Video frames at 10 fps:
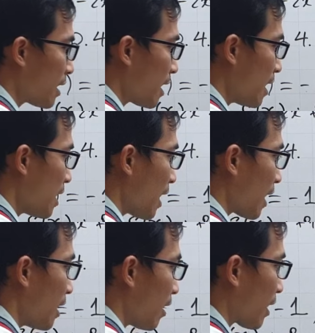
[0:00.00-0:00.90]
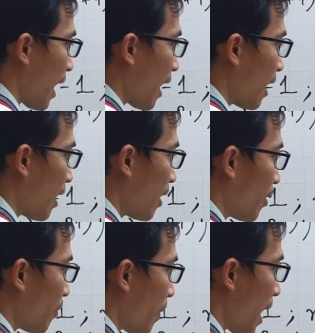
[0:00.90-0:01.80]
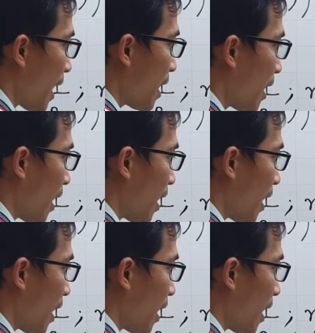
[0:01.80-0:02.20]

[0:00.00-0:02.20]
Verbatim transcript: Chính là cái đường thẳng mà